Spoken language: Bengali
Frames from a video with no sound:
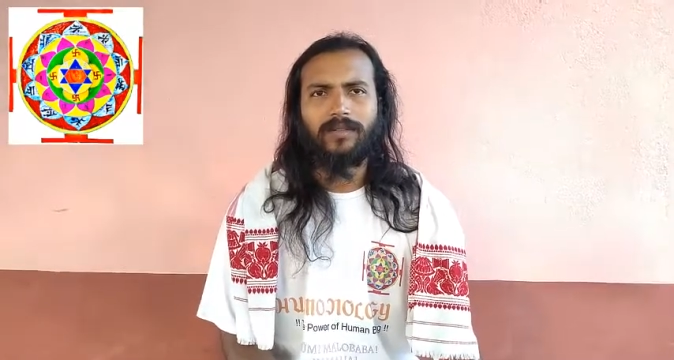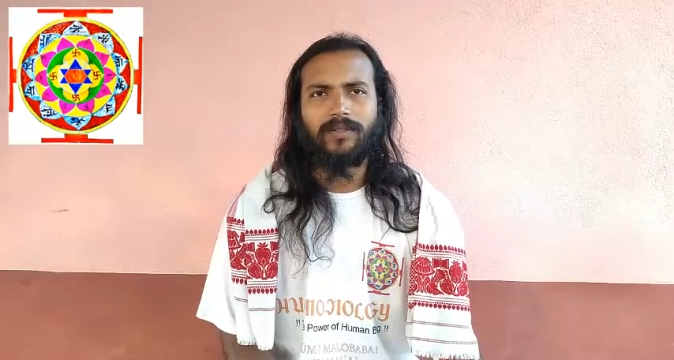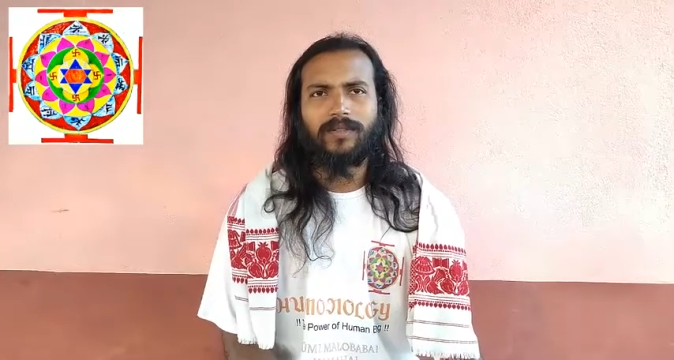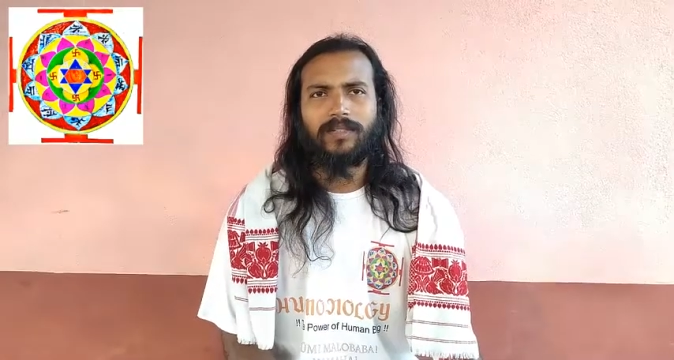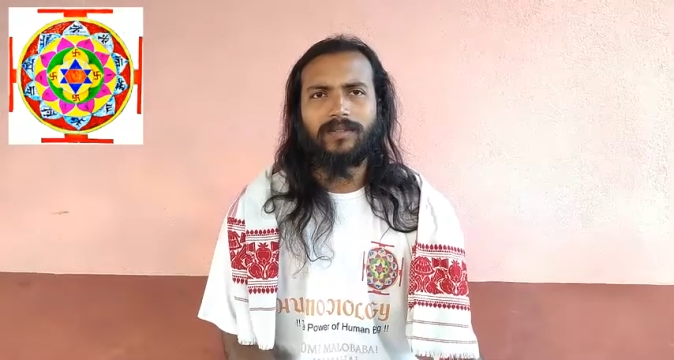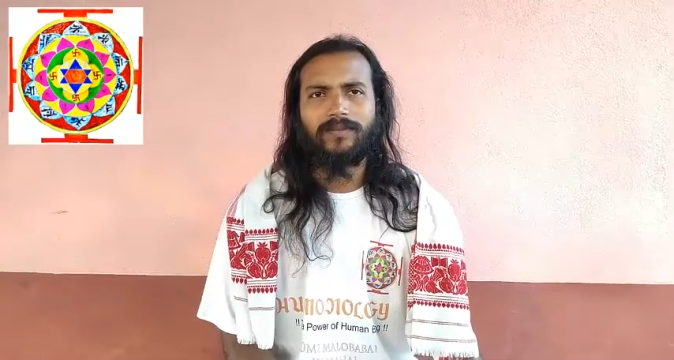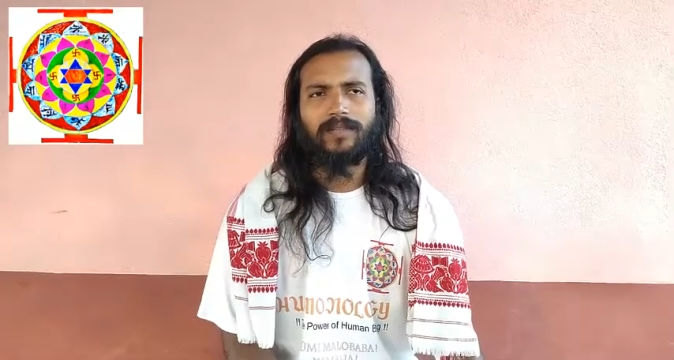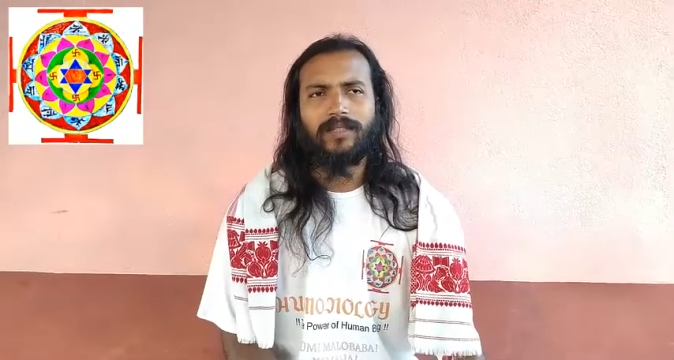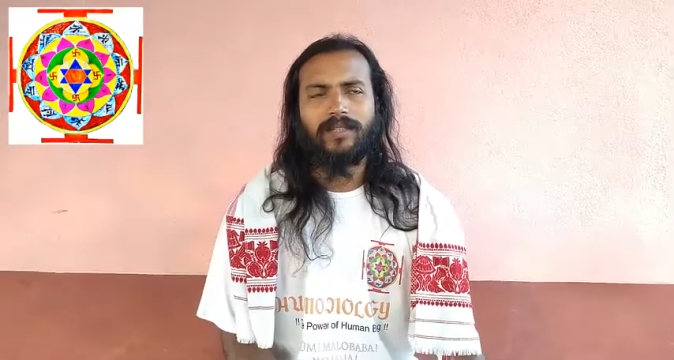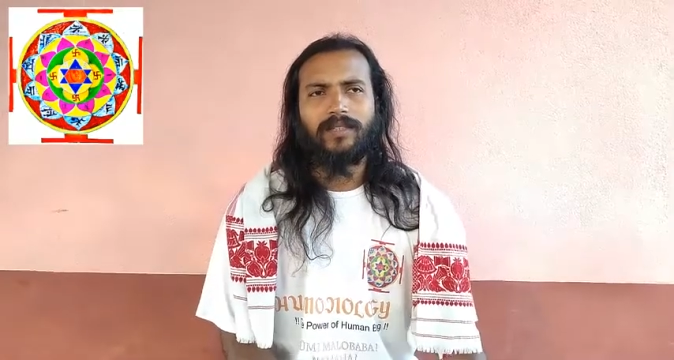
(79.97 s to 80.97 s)
করে নি
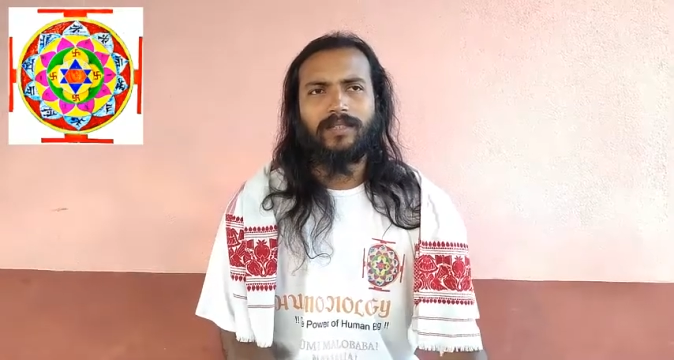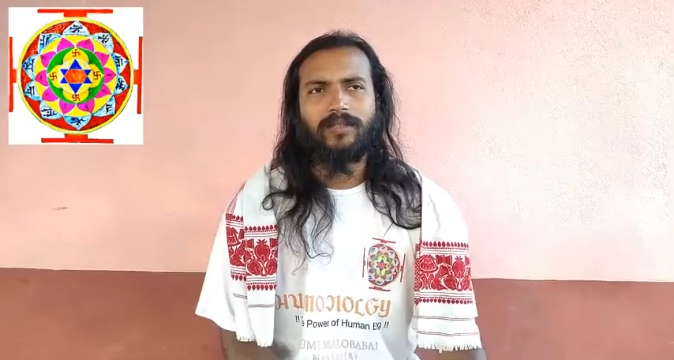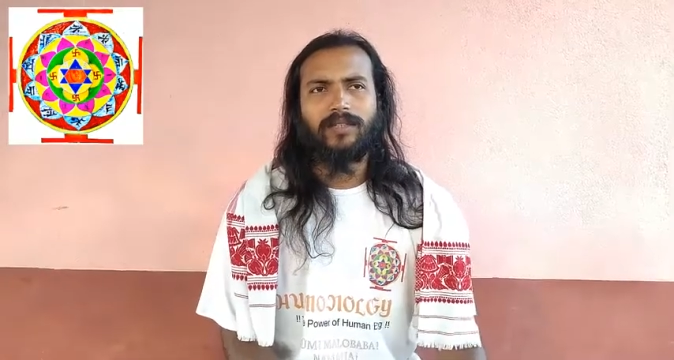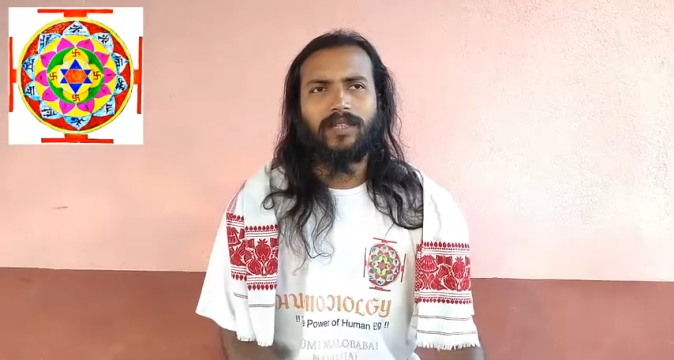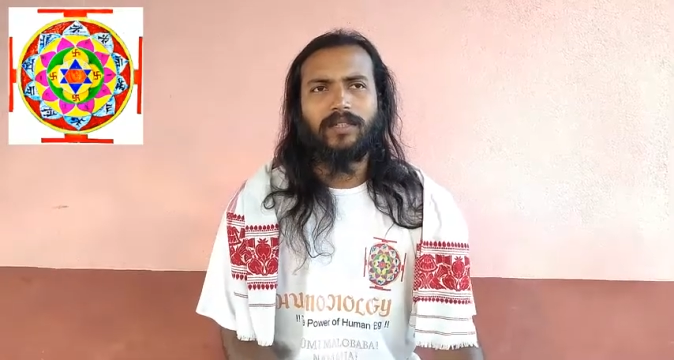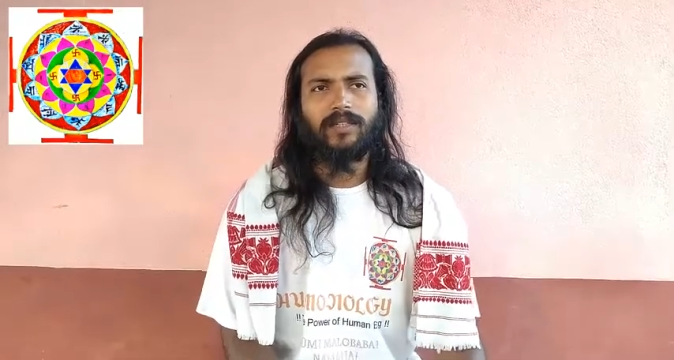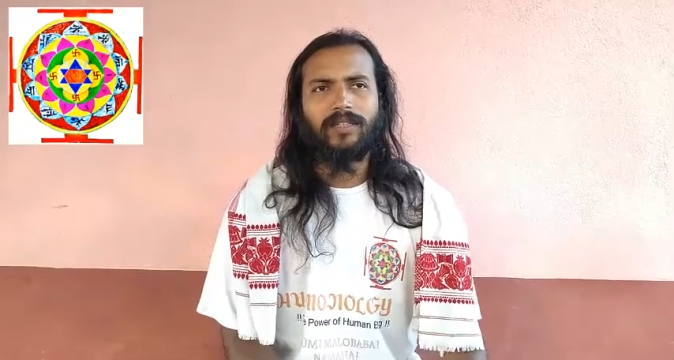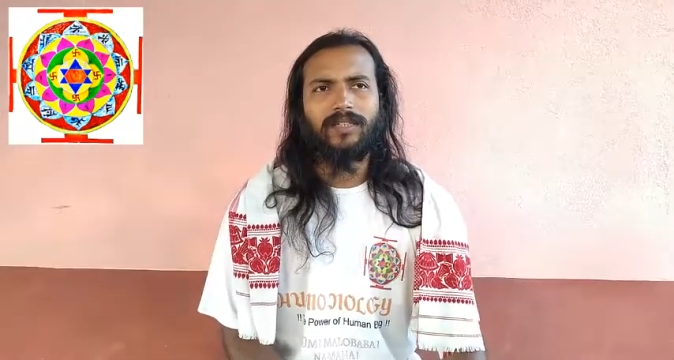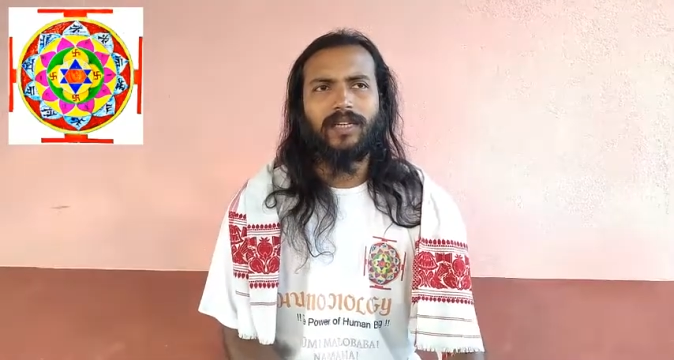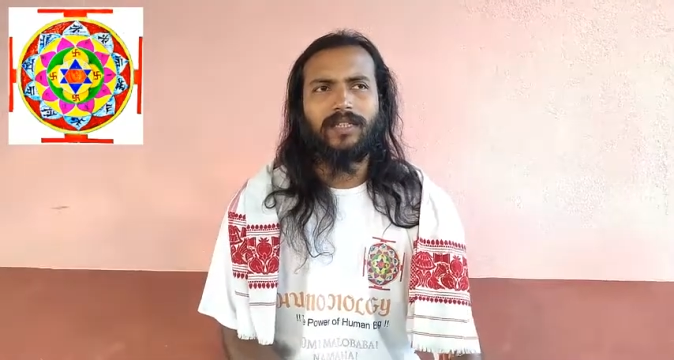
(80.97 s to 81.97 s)
সূর্যাগ্রহে
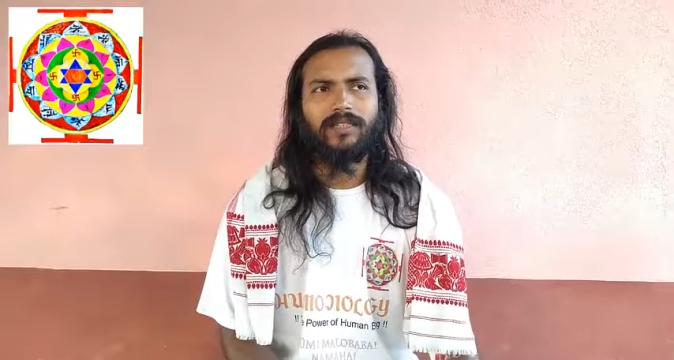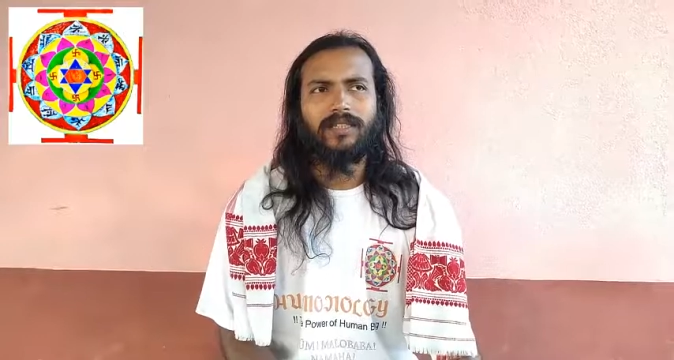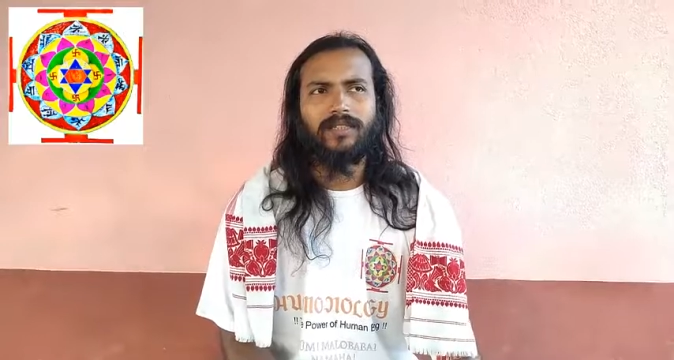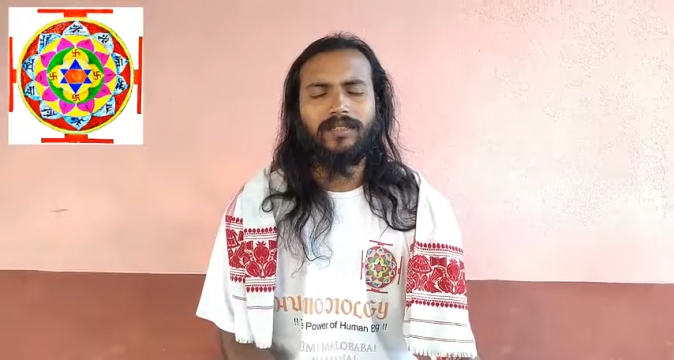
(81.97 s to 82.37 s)
কি আছে